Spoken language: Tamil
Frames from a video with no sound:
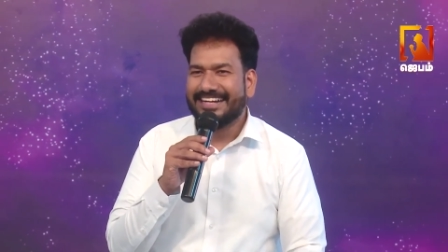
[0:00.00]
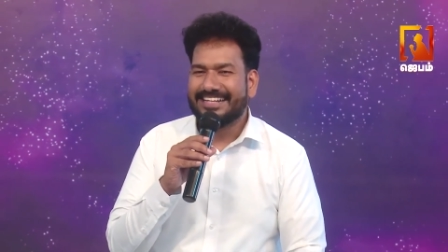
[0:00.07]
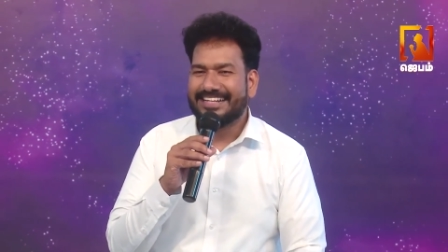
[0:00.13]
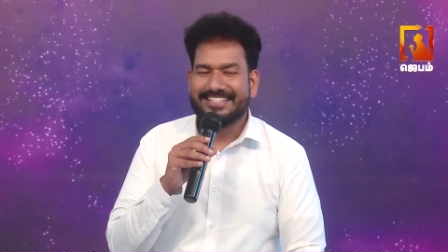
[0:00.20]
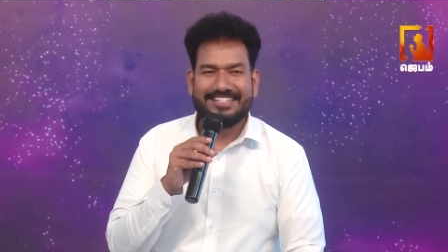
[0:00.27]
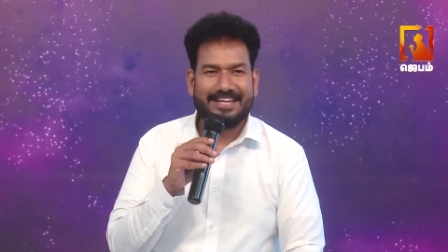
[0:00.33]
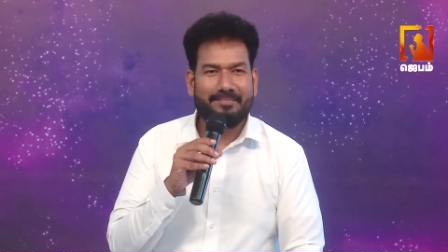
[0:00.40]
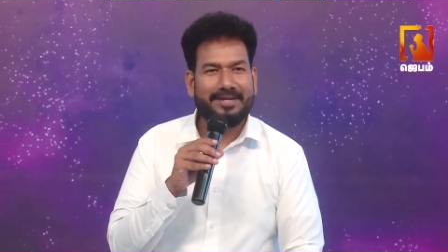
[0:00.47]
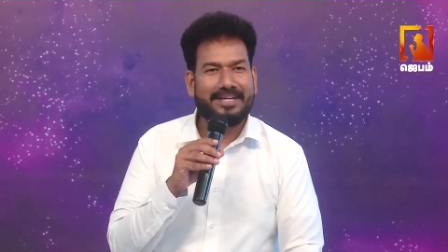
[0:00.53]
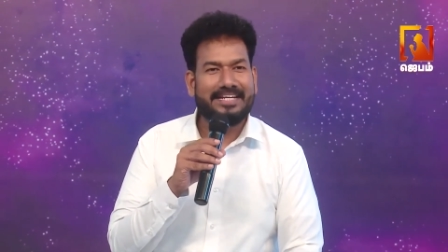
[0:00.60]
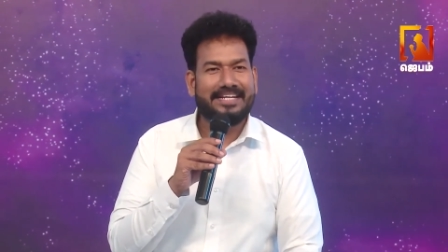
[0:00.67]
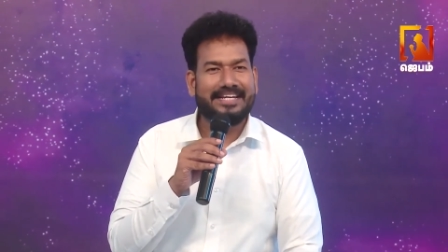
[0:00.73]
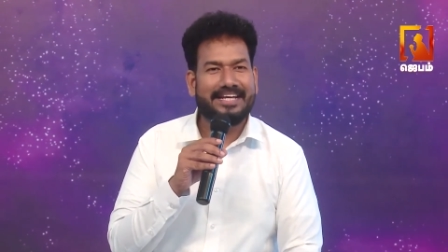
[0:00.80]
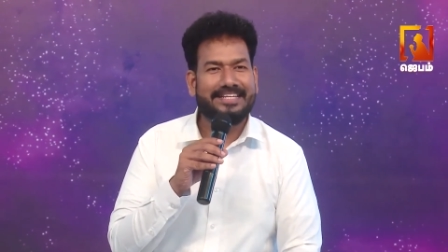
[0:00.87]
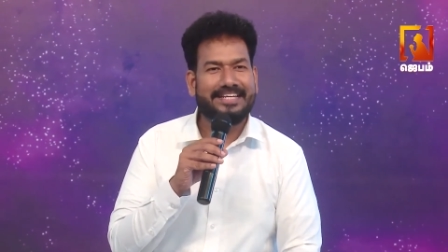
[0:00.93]
நான்
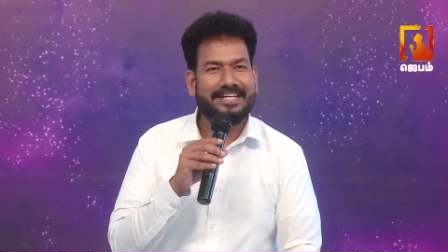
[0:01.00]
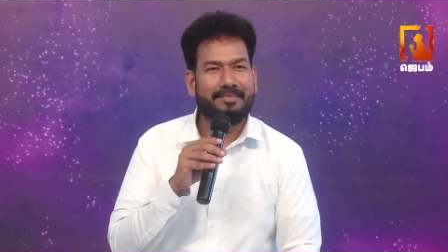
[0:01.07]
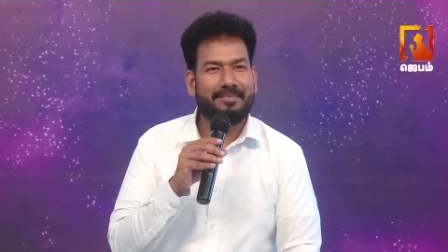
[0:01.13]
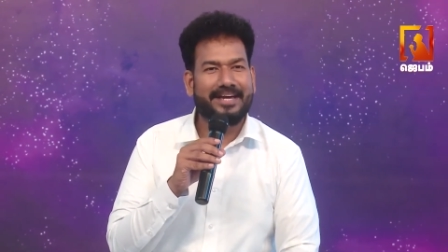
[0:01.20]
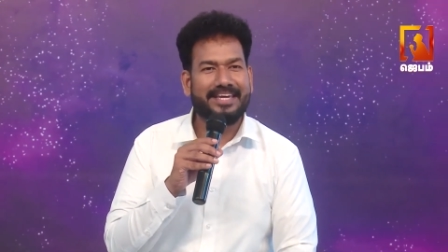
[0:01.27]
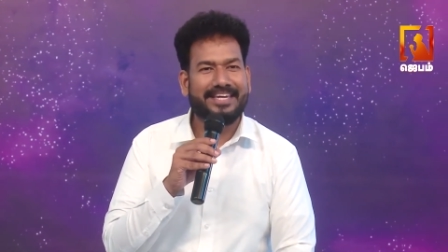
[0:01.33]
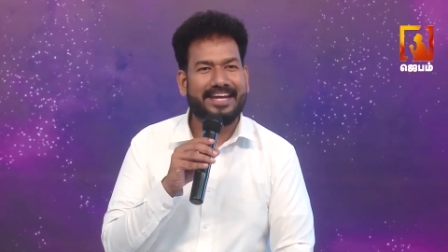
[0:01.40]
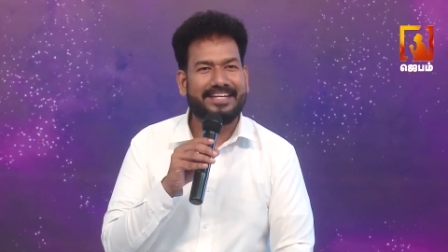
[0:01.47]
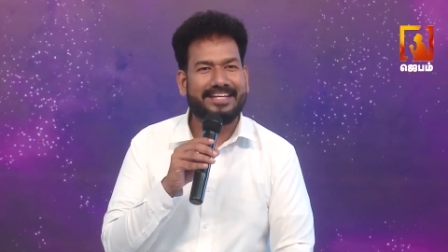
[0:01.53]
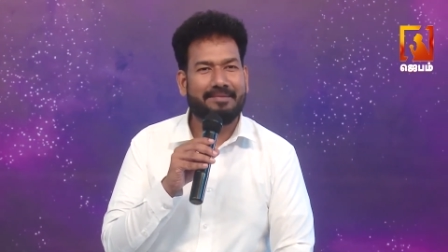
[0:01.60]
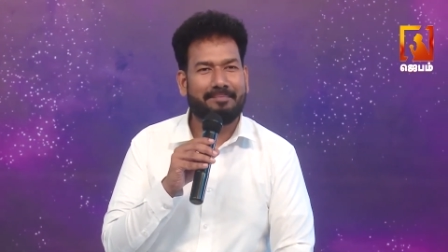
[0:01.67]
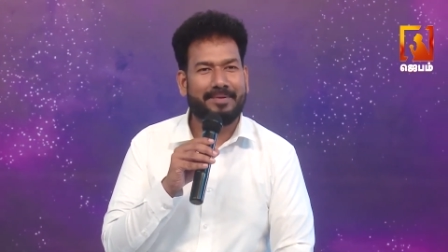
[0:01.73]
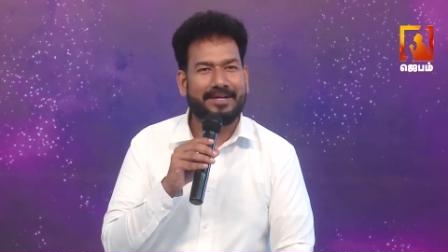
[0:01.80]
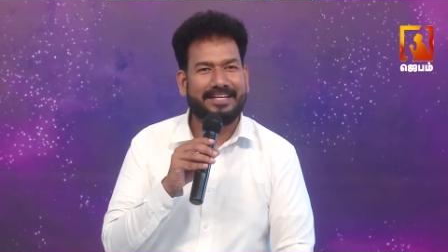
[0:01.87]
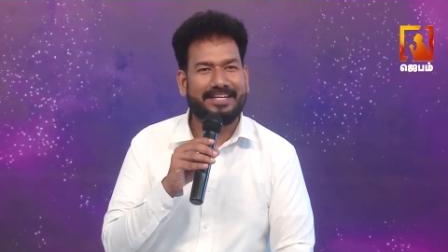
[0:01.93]
சபைகளில் அதிகமாய்
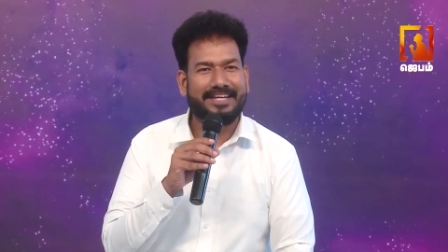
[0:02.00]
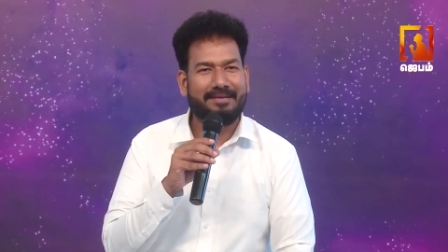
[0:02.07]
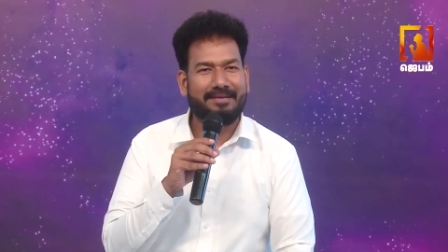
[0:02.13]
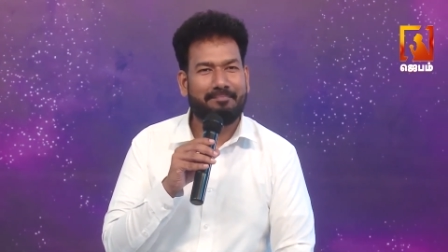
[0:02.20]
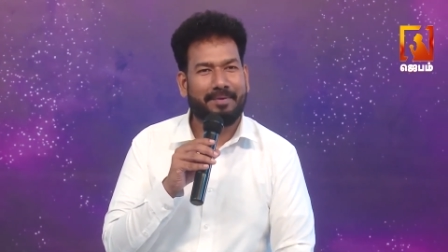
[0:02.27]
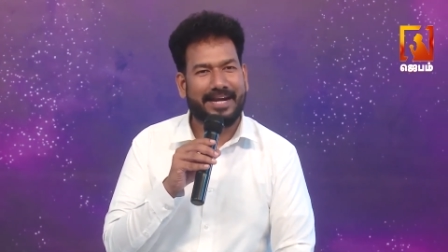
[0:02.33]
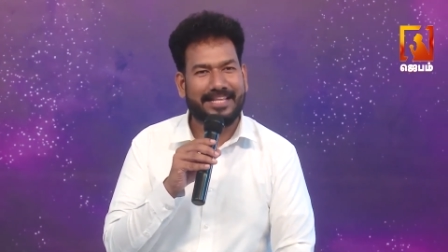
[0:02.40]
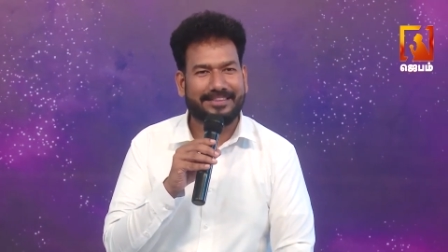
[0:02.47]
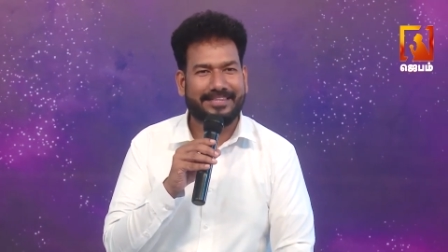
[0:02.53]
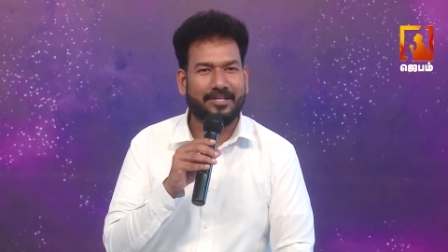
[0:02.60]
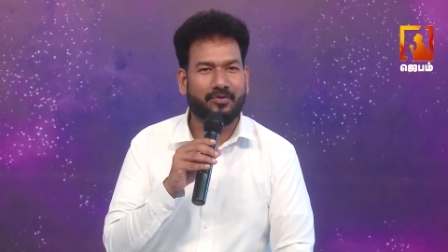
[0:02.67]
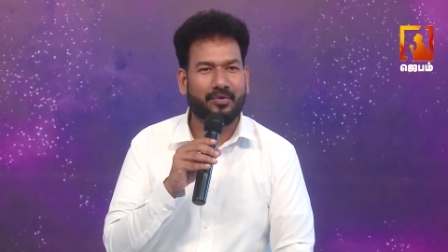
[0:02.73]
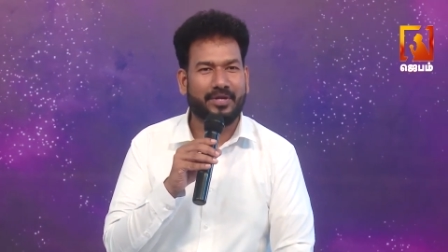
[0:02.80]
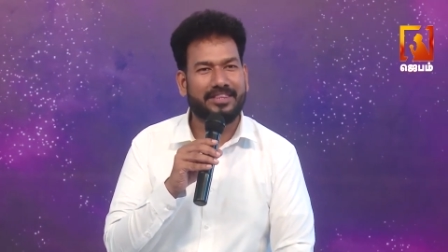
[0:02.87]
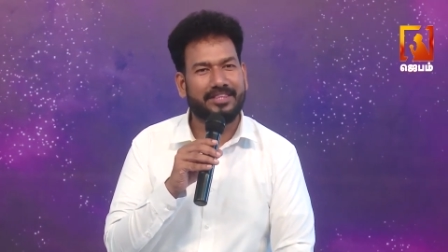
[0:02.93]
கேட்கப்பட்ட பணத்தை
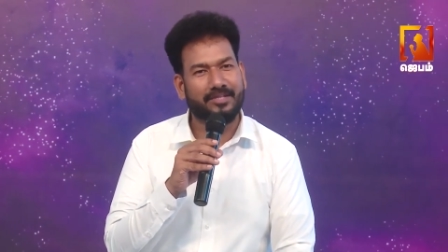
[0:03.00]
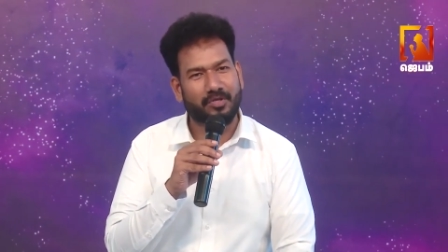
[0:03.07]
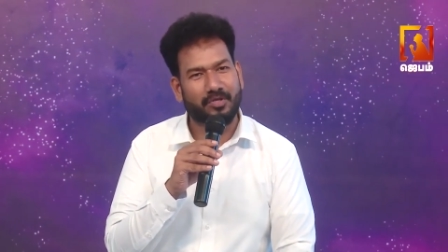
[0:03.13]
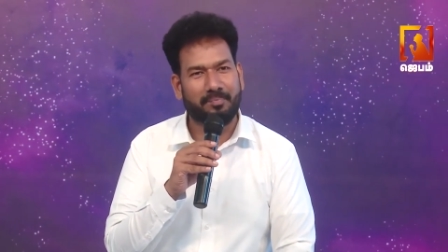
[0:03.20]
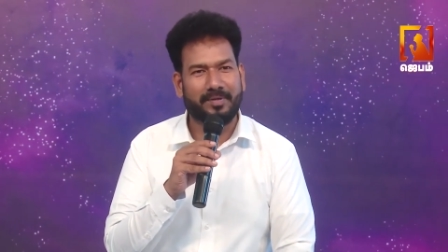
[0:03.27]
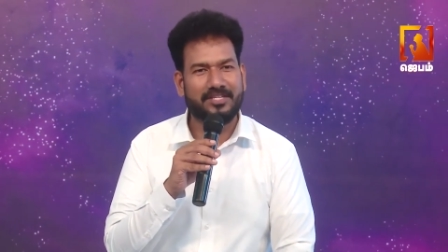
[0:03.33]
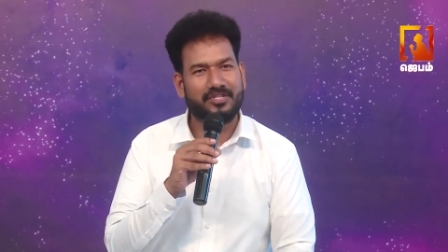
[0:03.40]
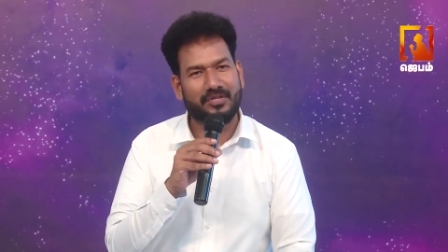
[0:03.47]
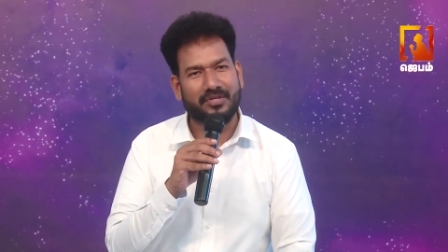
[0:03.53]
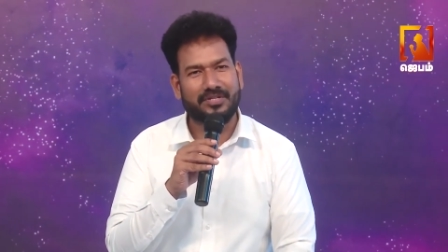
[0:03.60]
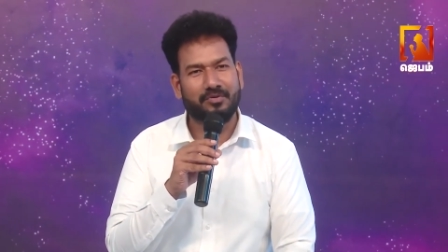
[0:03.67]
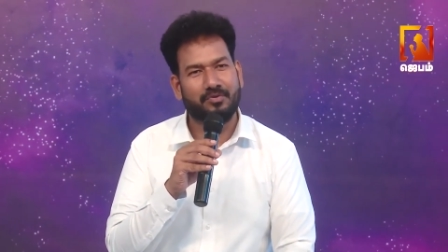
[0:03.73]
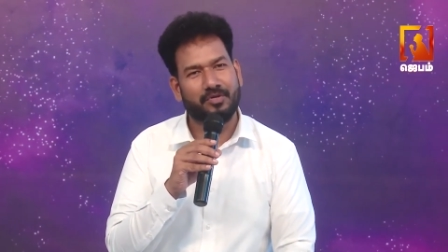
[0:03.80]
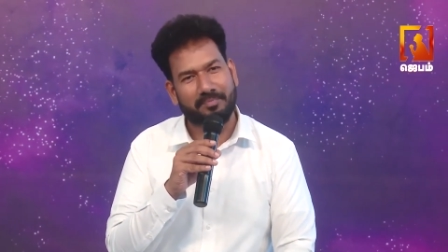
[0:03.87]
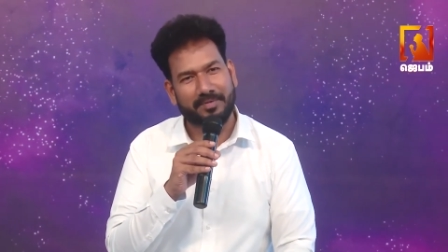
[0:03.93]
குறித்த ஒரு
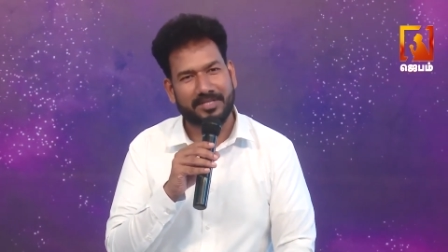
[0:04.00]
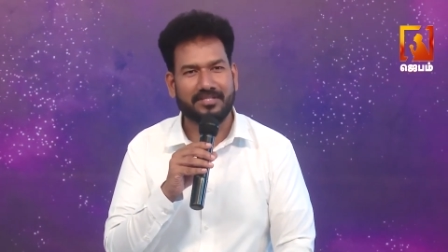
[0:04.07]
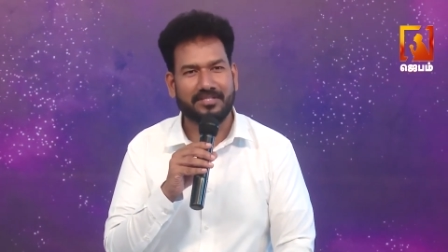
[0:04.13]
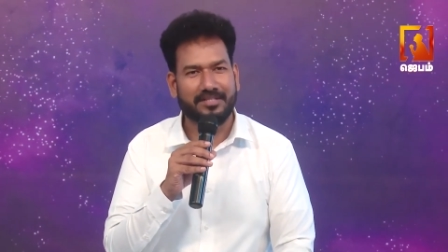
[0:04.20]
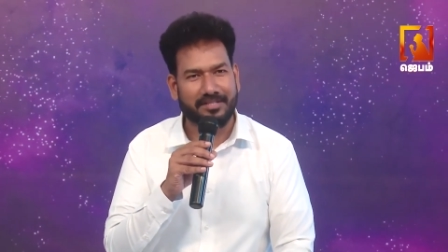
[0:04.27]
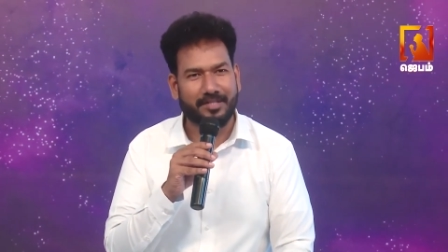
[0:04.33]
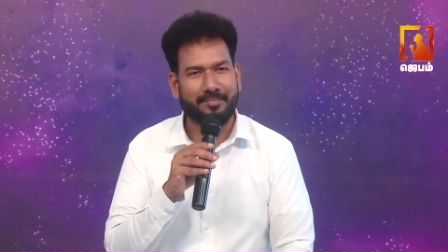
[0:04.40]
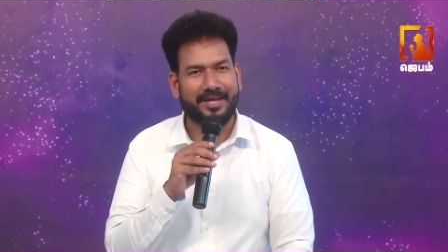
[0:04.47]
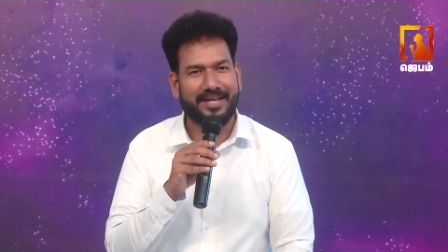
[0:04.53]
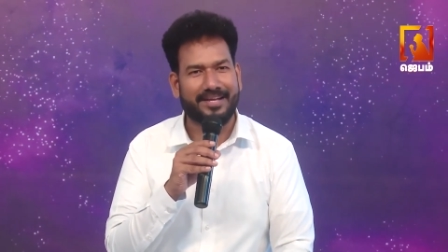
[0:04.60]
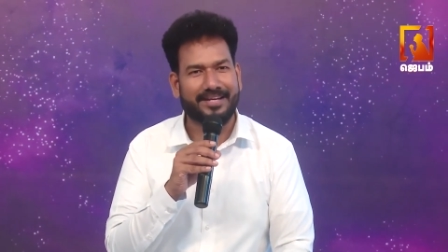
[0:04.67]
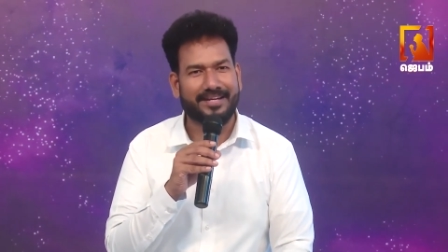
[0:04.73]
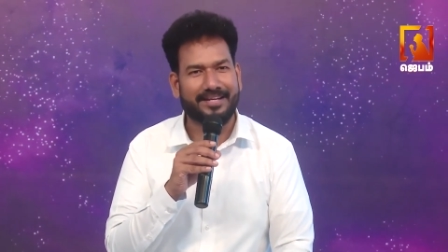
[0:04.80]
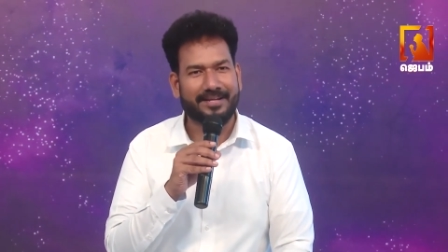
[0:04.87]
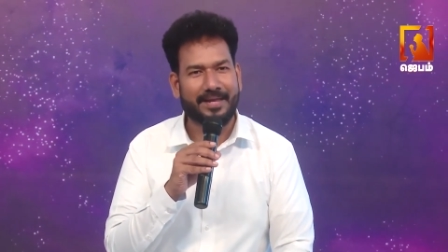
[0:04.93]
பிரசங்கம்னு ஒரு பிரசங்கம் இருக்குமே
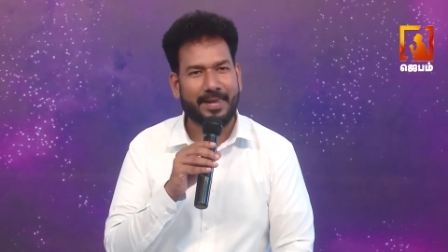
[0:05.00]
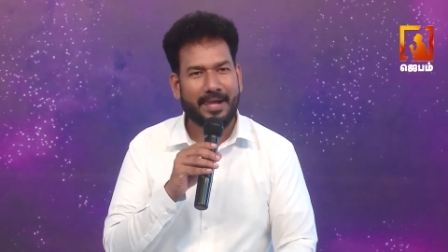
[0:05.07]
ஆனால்